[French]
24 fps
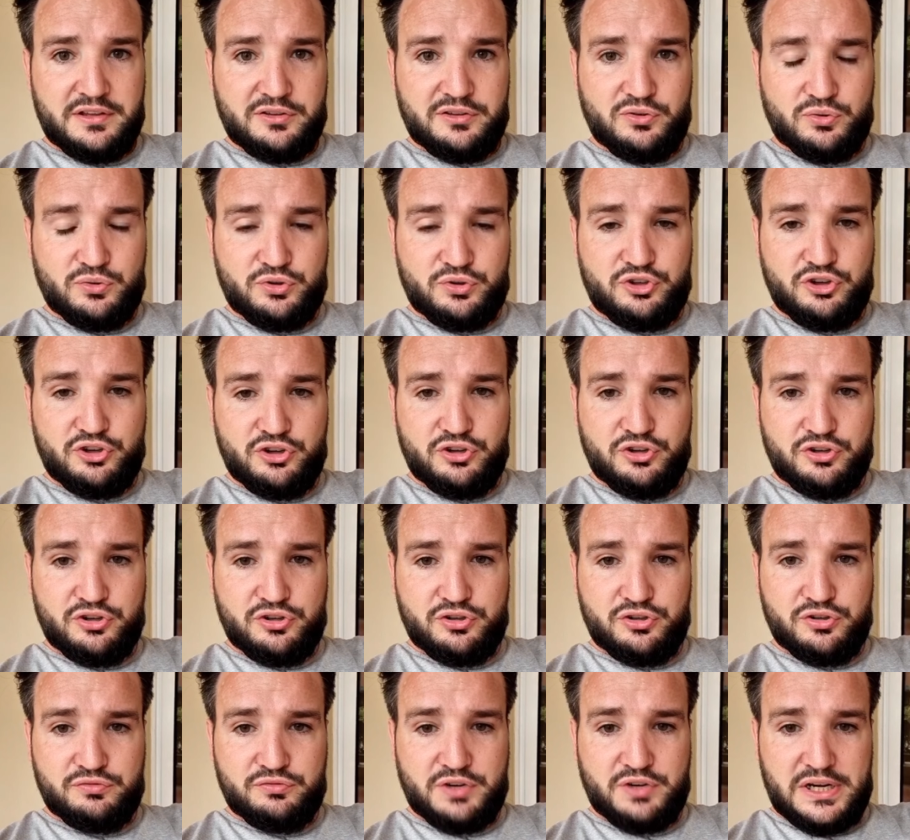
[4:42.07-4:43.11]
Donc
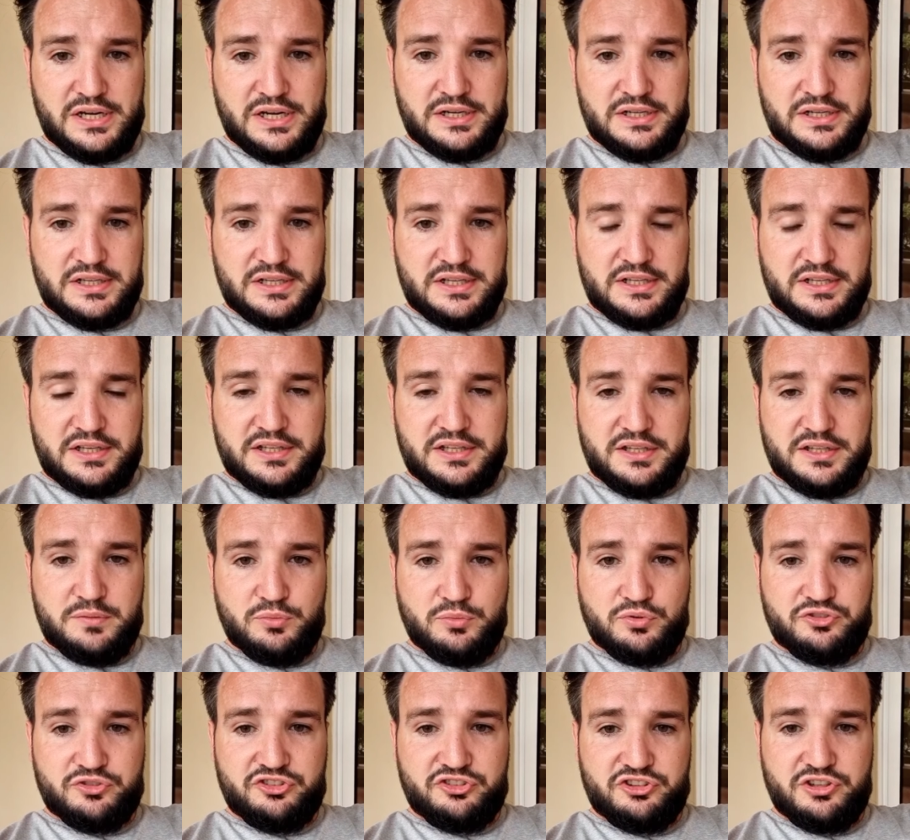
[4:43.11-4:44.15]
voilà. Ils
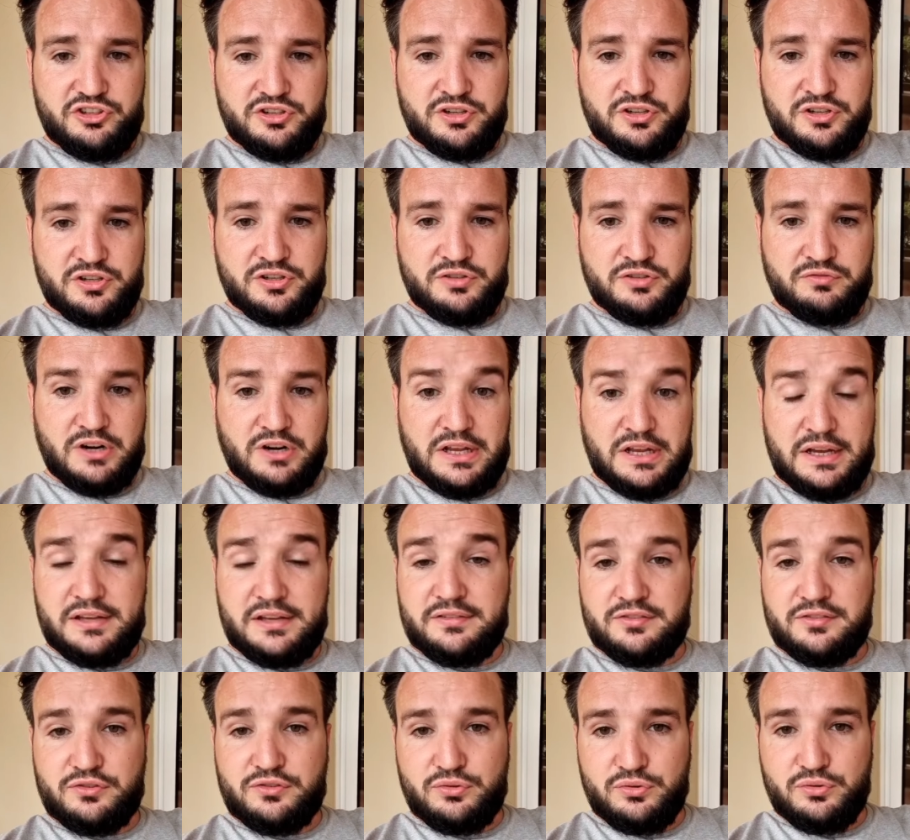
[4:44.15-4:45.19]
m'ont dit, euh, voilà,
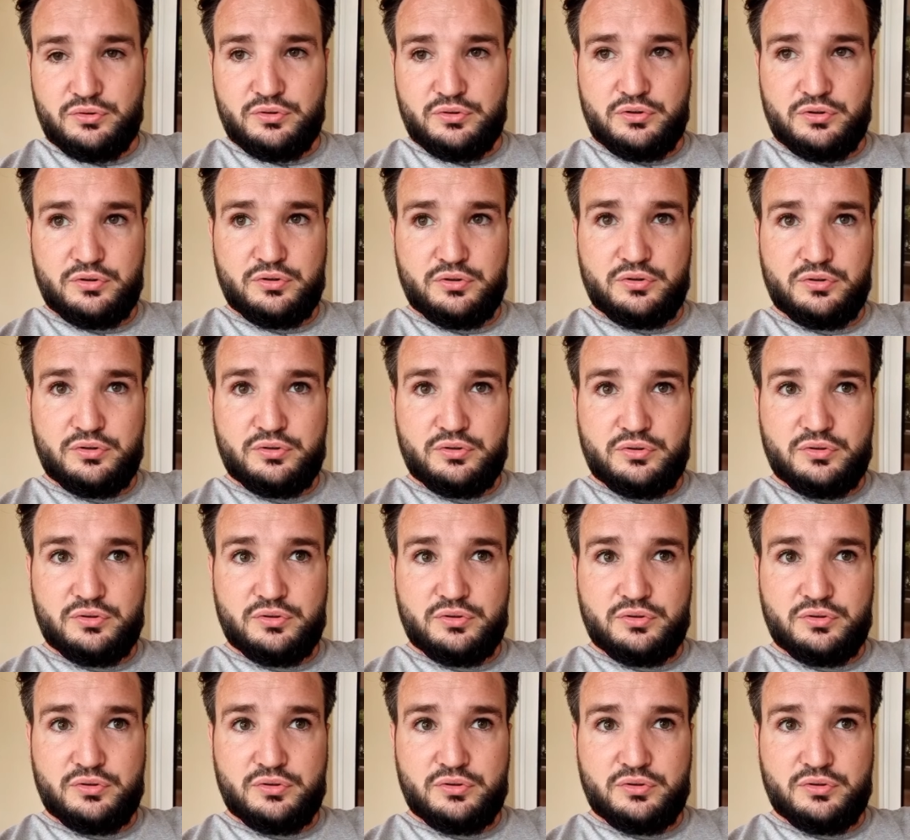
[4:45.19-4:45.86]
est-ce que, euh,